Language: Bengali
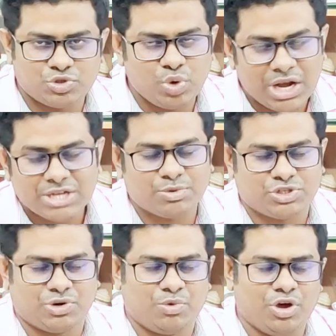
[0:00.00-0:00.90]
চুয়াল্লিশ
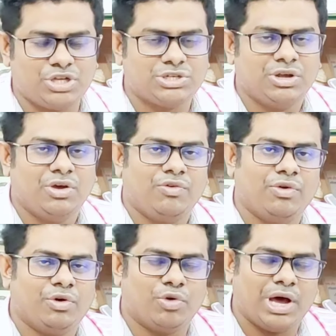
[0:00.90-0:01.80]
বছর বয়স
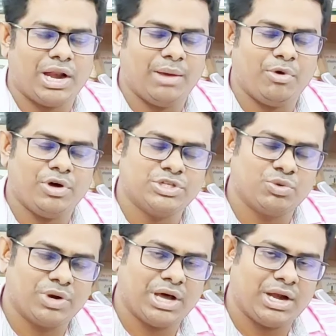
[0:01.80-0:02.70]
ওনার এবং হচ্ছে
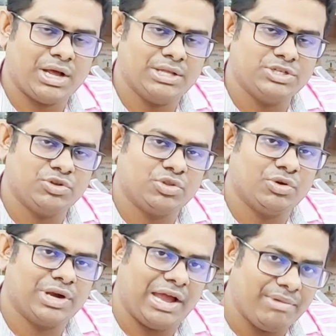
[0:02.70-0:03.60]
ওনার যেহেতু
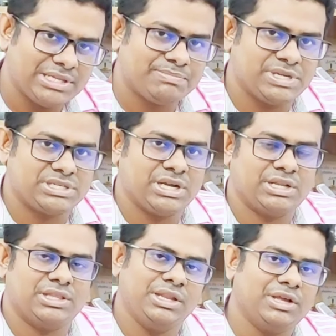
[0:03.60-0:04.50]
ডায়াবেটিস পেশেন্ট
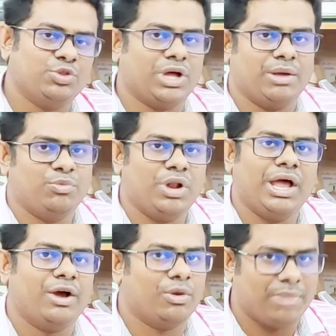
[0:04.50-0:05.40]
তিনি কিন্তু
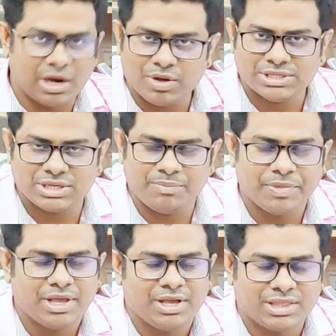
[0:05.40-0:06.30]
আলহামদুলিল্লাহ এখন ভালো আছেন
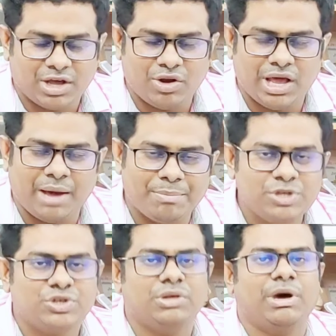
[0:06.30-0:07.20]
তাহলে আপনি
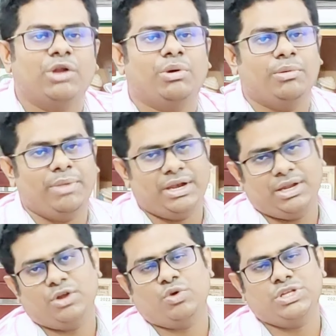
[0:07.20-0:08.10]
যদি ভালোভাবে
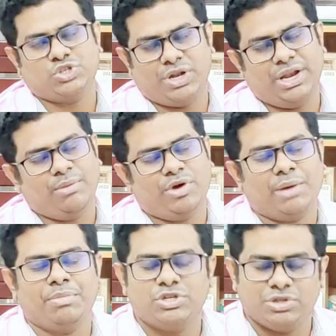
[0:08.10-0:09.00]
মেনটেন করে চলেন এবং
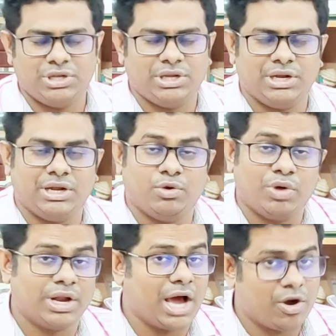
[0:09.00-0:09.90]
আপনি যদি
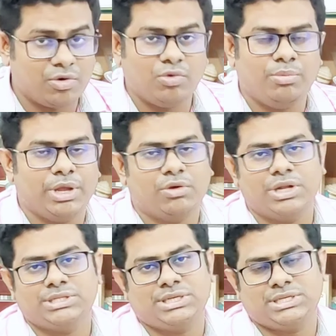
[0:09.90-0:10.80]
রোগের কারণগুলো বের
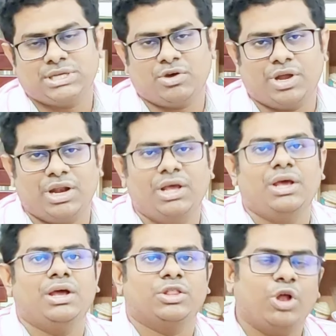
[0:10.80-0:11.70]
করে চিকিৎসা করেন
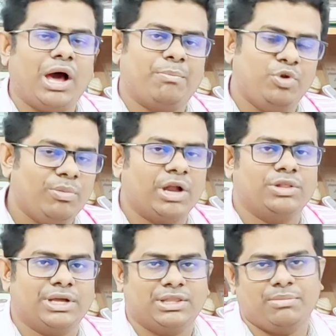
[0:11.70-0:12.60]
তাহলে আপনিও ভালো
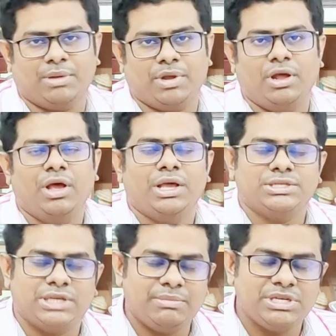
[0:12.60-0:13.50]
থাকতে পারবেন
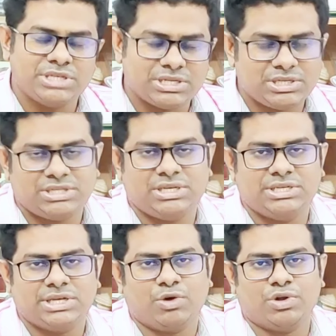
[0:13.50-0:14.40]
সে বিশ্বাস নিয়ে
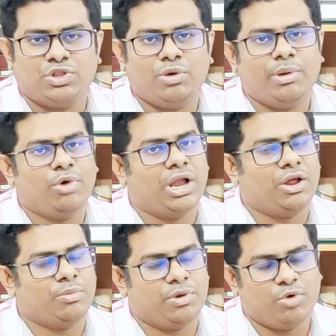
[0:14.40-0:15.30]
চিকিৎসা করতে হবে এবং
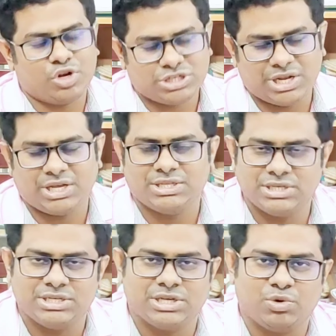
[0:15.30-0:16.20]
আল্লাহর উপর ভরসা রেখে
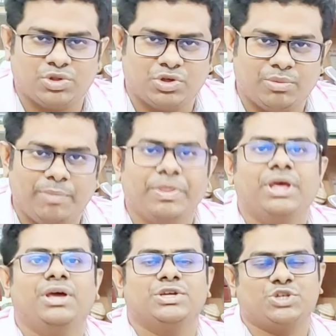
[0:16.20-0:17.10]
চিকিৎসা করতে হবে
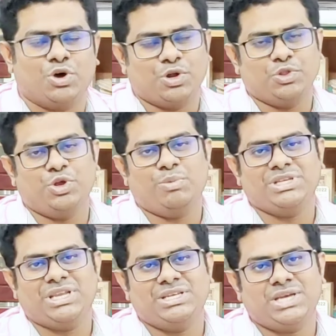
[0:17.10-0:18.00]
সকলকে ধন্যবাদ
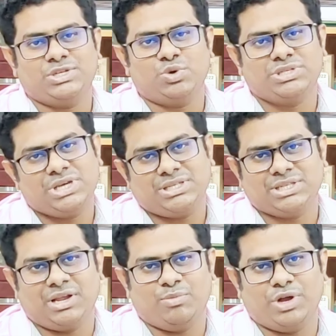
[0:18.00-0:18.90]
জানিয়ে শেষ করছি
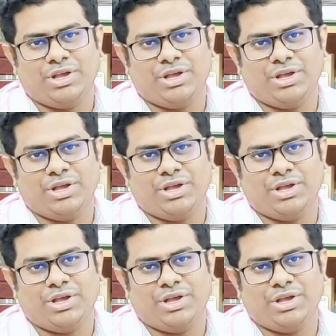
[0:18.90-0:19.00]
আসসালামু